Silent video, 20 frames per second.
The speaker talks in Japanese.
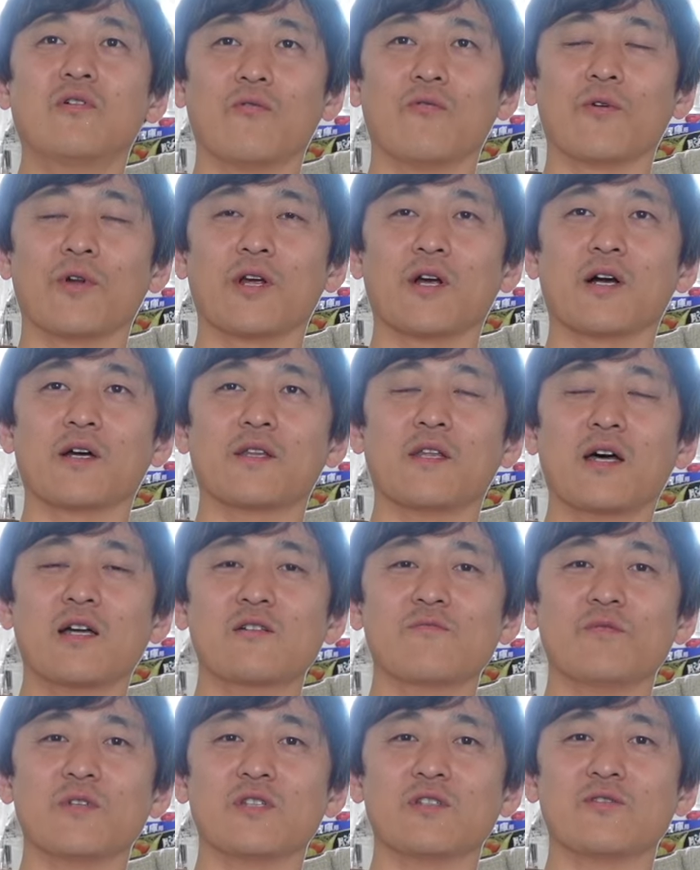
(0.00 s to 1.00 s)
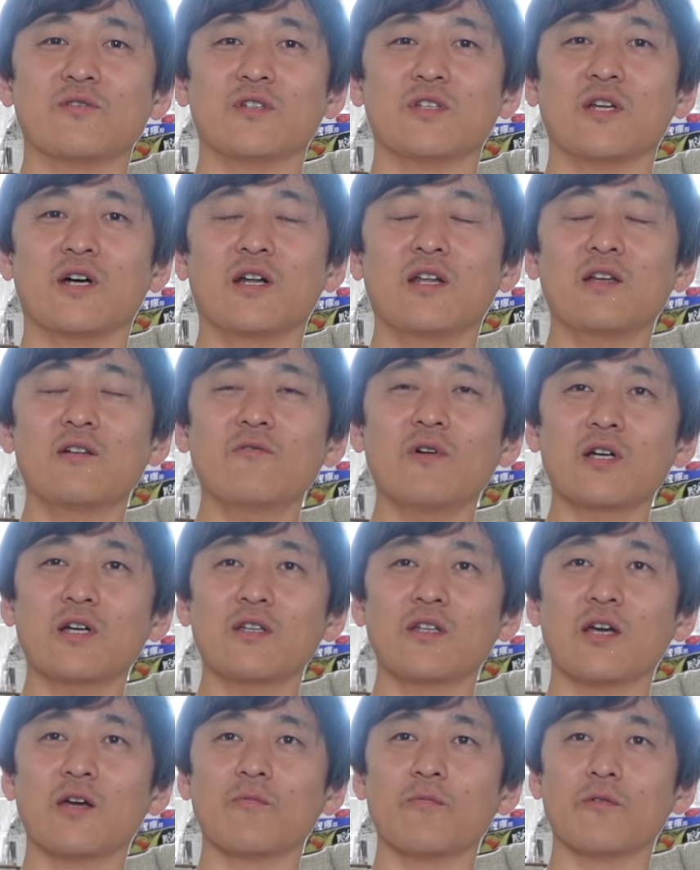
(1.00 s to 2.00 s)
俺がダルビッシュになれるわ
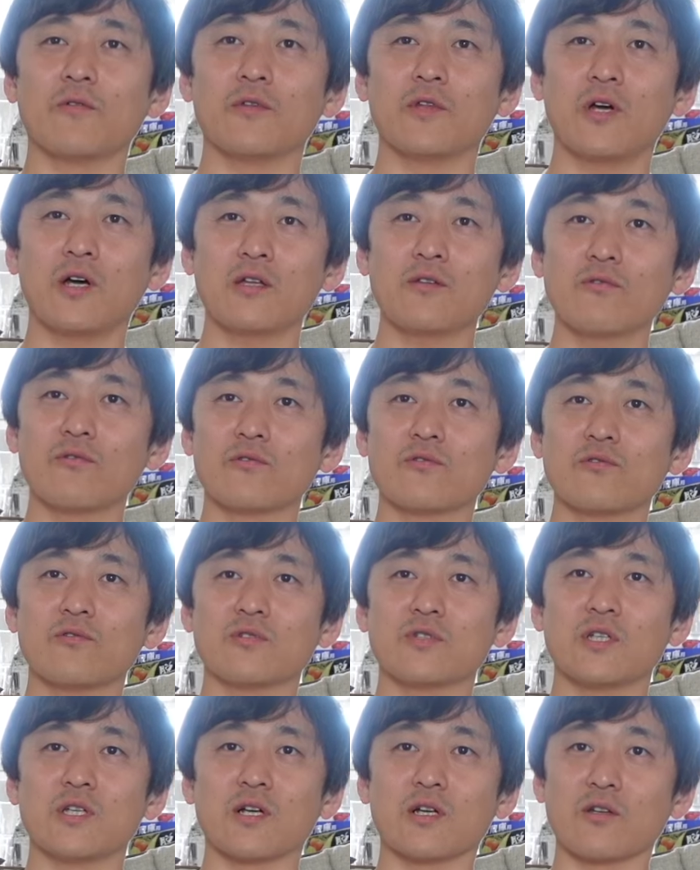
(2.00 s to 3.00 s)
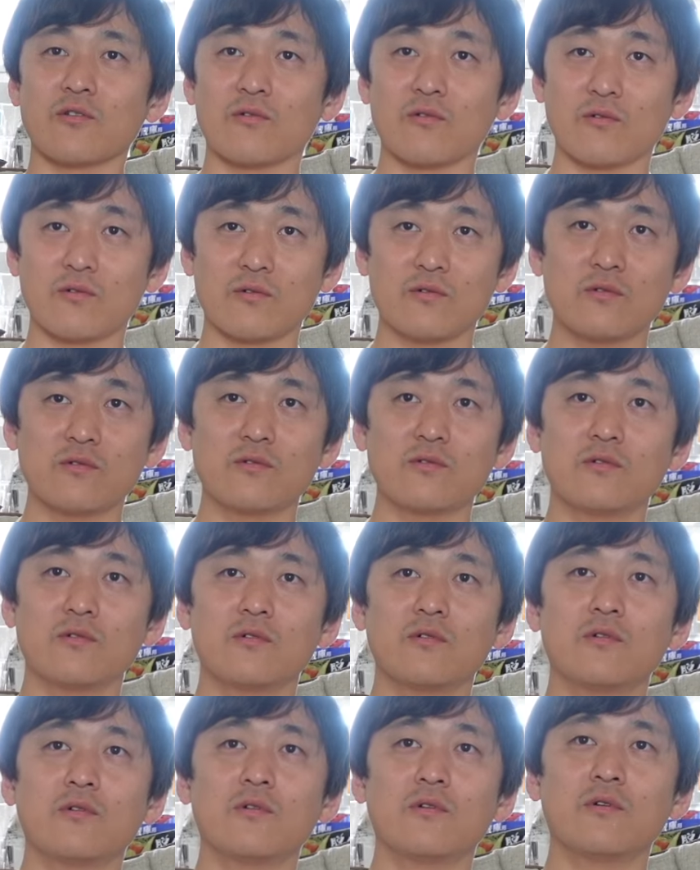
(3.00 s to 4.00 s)
けないもんな同級生だけど、う
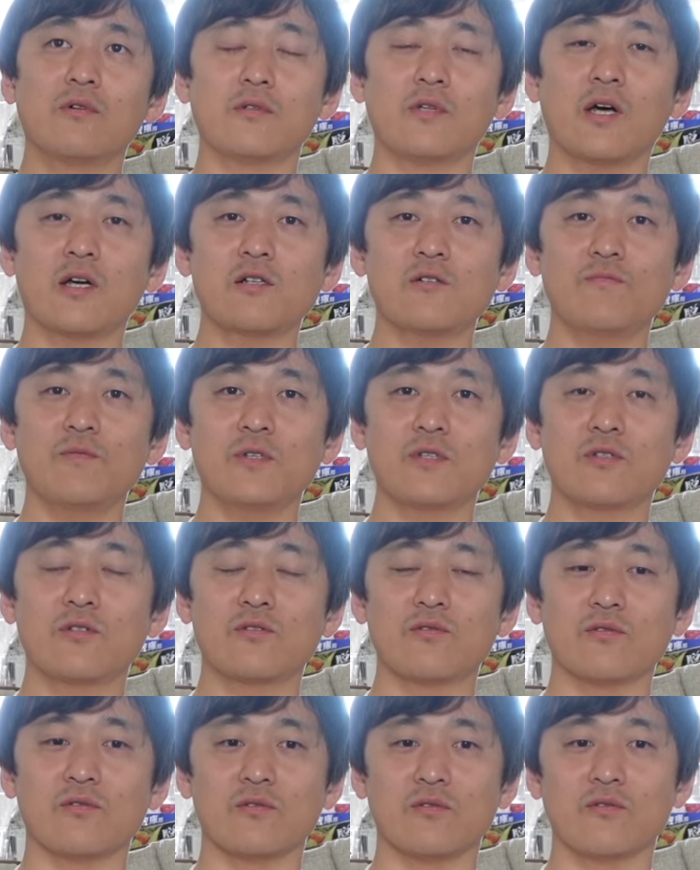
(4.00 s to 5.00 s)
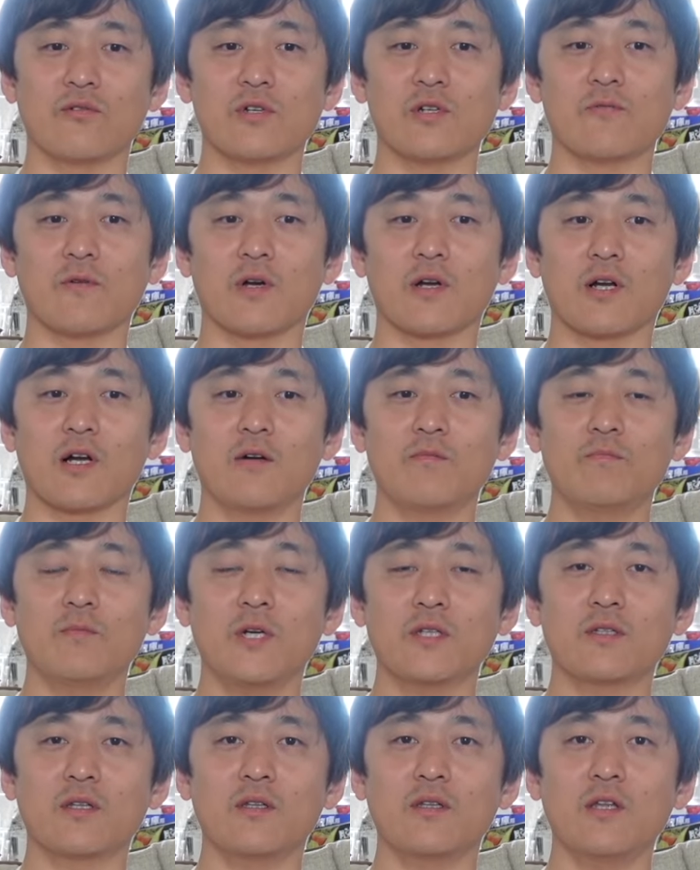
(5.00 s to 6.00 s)
ん、ダルビッシュよりは頑
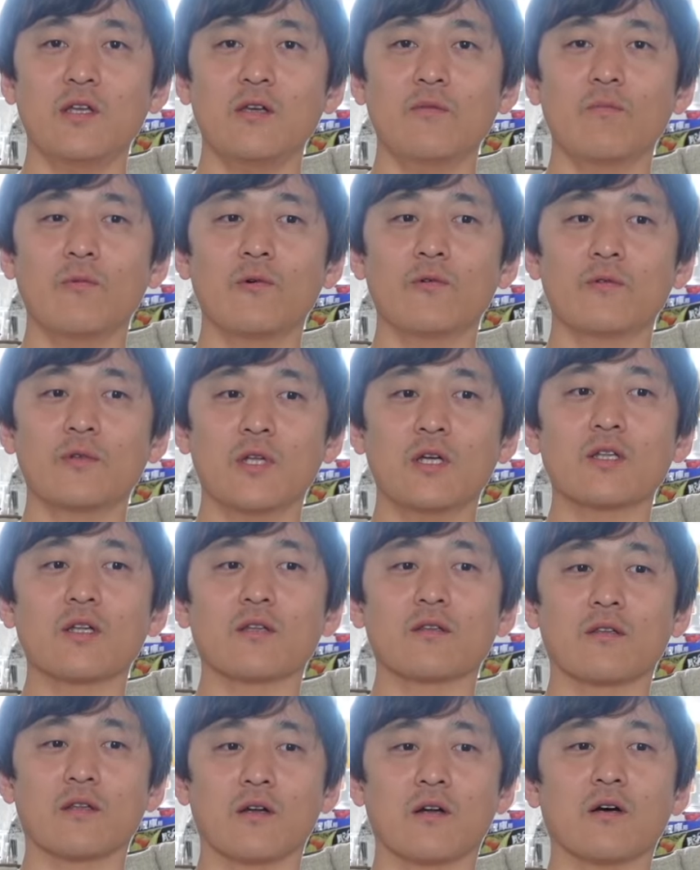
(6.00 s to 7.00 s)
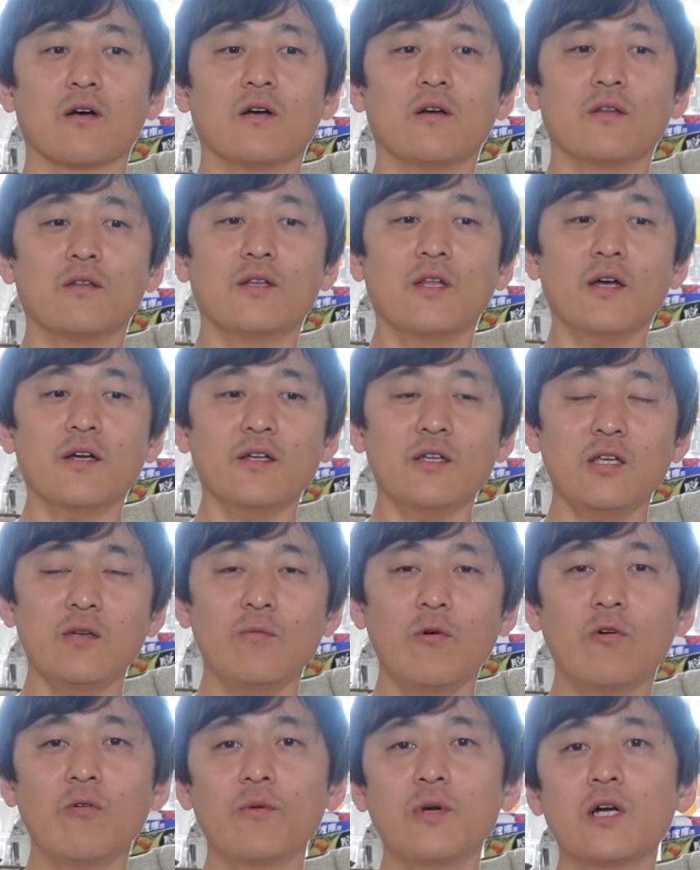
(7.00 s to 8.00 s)
張ってねえもんなだったら何に
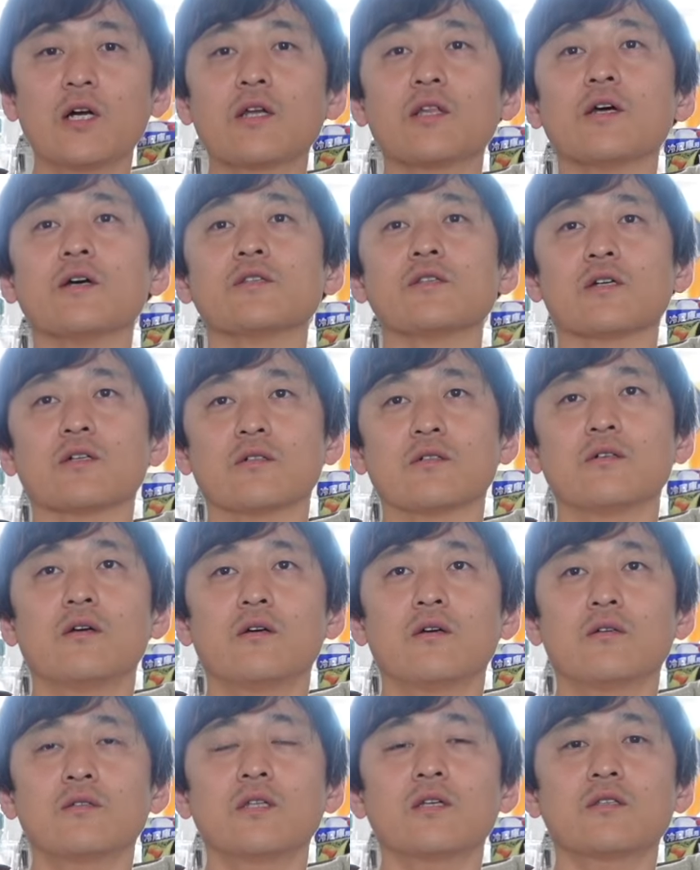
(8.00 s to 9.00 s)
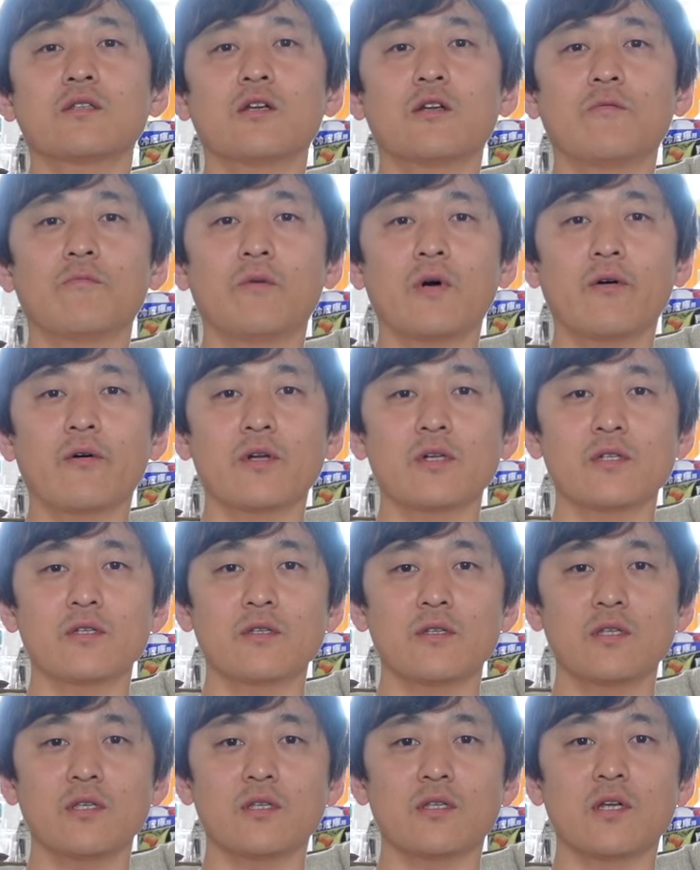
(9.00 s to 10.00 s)
も褒められないじゃん、うん、だったら周り
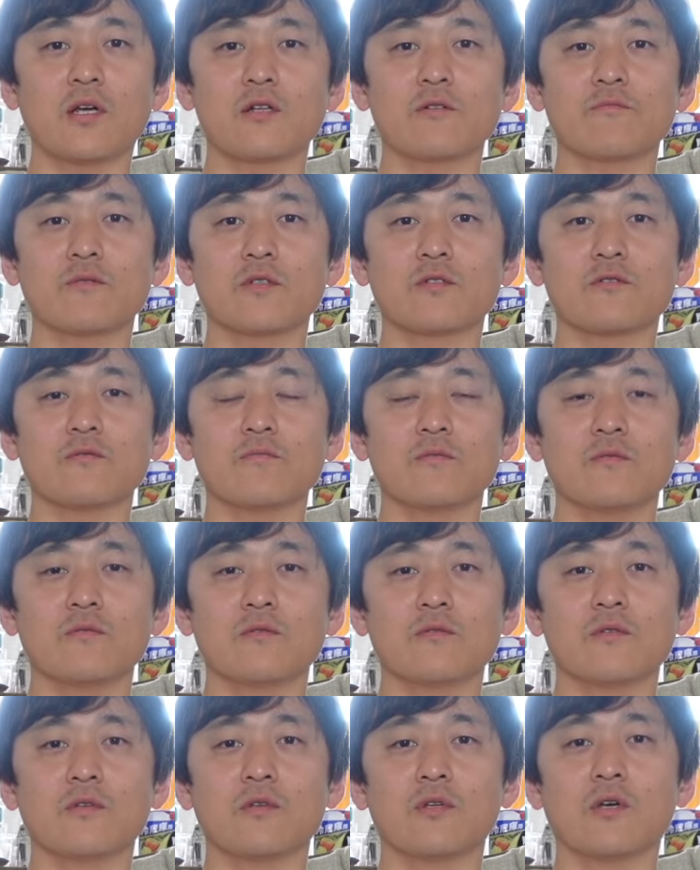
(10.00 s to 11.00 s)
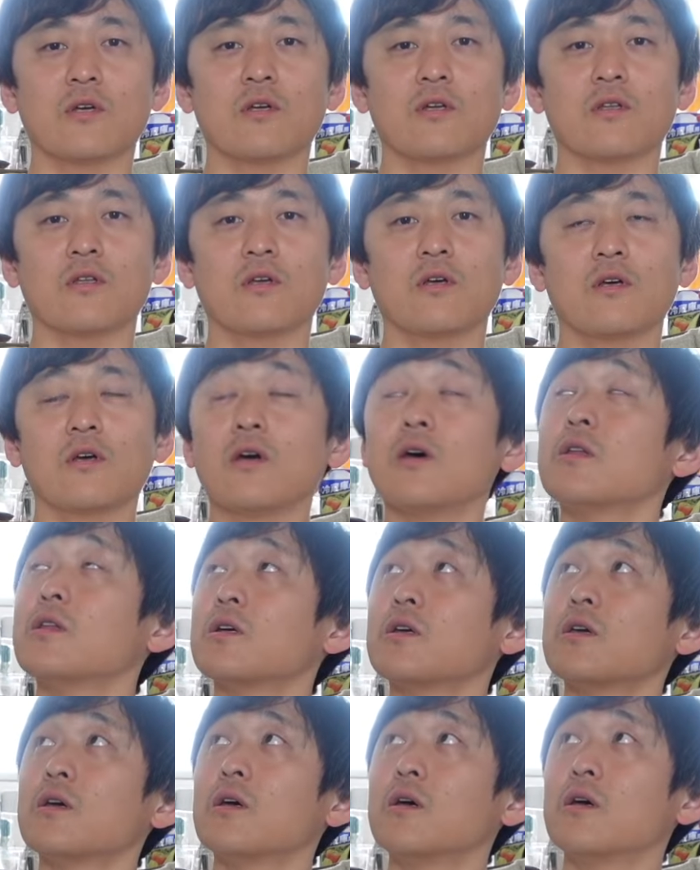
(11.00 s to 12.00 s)
にダルビッシュえー、
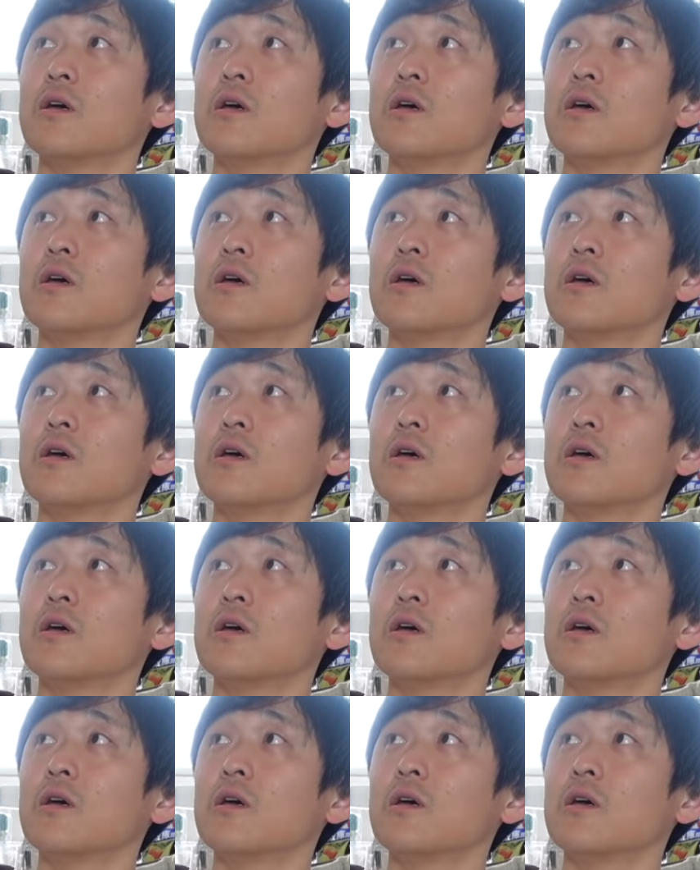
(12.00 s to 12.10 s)
何